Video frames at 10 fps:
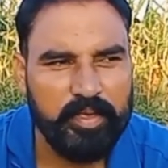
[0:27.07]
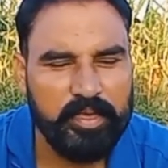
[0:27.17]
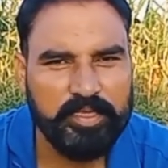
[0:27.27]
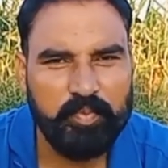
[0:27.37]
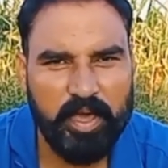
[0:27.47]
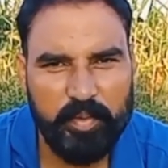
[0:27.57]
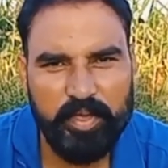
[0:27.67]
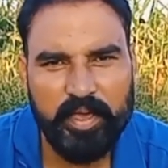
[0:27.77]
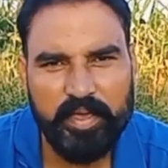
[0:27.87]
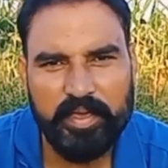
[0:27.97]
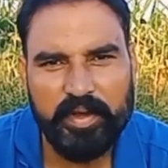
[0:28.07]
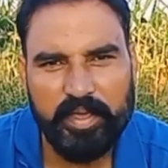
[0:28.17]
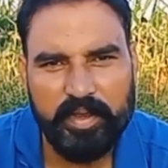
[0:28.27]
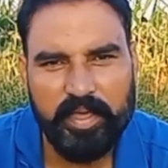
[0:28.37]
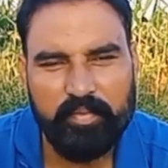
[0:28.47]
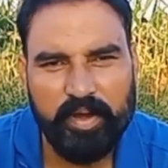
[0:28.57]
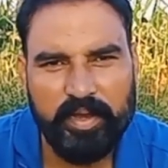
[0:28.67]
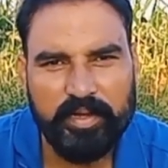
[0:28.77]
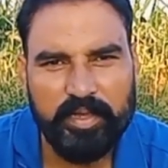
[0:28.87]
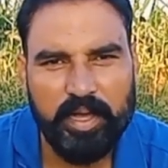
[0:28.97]
इस बार भी आई हैं नई नई
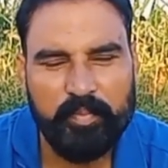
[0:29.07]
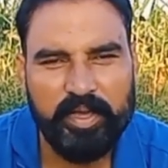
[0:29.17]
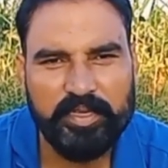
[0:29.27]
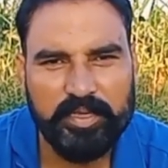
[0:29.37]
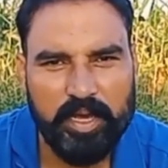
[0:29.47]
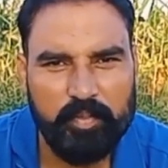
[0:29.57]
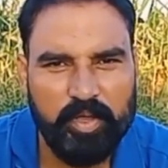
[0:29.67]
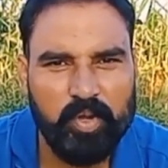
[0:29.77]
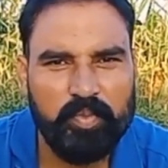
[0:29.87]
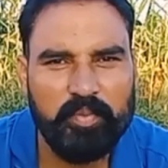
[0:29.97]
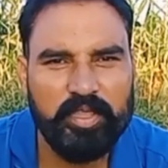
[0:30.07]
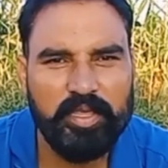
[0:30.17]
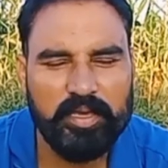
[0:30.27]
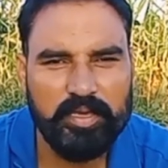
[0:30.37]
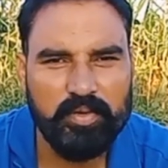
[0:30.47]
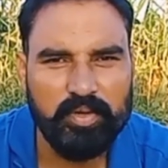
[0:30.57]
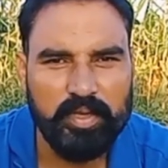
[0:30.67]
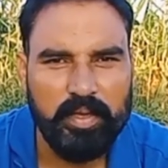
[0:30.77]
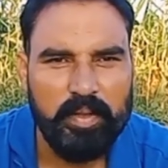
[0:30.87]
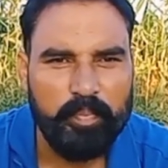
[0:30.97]
वैरायटी आपने किसान मेलों में भी देखी
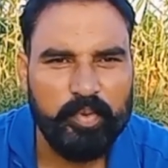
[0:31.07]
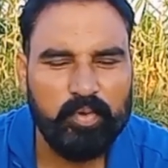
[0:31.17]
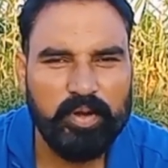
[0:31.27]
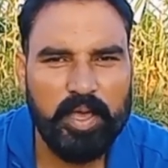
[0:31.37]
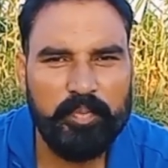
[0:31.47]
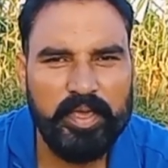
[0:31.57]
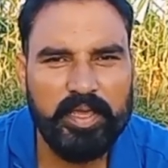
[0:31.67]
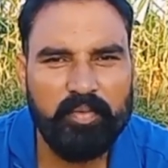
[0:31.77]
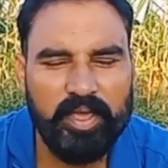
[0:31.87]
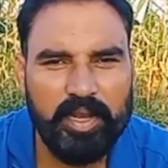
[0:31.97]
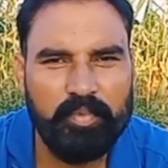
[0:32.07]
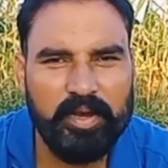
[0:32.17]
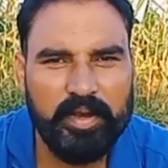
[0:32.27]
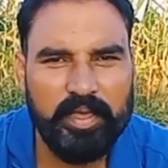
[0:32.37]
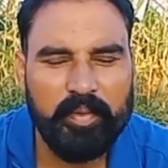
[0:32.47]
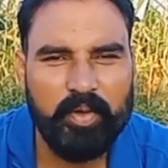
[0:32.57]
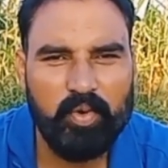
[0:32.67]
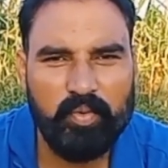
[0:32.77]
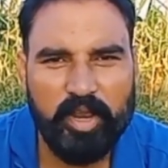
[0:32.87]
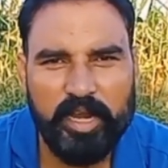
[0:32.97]
होगी फिर उनका बीज अवेलेबल नहीं है मैं
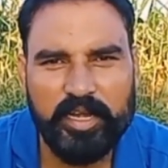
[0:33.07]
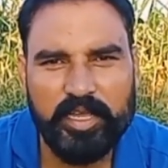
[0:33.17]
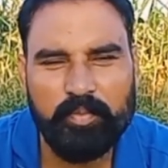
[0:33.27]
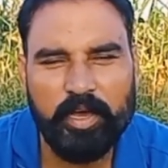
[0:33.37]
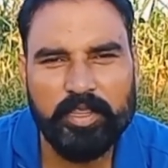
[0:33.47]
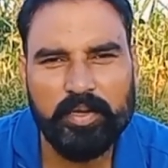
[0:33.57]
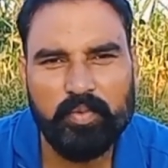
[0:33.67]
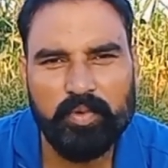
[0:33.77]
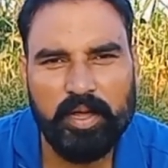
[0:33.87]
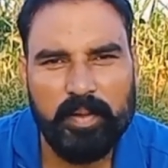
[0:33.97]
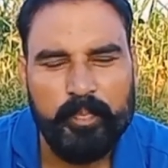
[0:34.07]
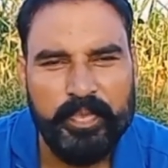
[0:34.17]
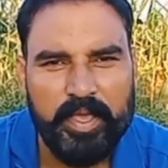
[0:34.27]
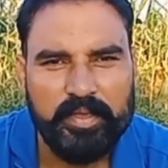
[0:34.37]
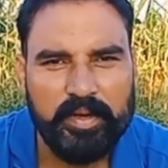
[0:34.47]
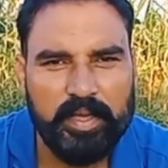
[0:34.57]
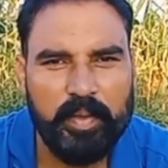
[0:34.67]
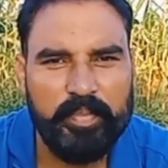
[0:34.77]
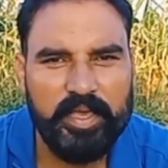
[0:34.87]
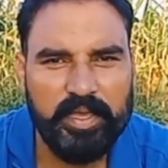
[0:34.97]
उन वैरायटी की बात करूँगा
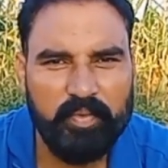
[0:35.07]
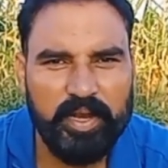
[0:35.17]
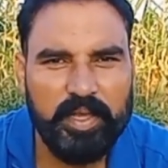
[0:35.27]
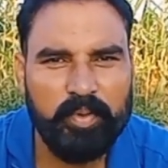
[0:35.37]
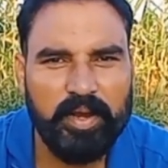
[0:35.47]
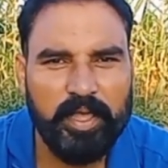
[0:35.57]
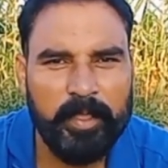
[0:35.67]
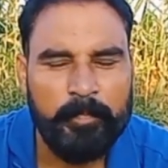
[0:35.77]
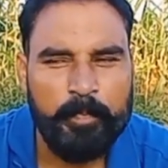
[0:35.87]
जिनका बीज अवेलेबल है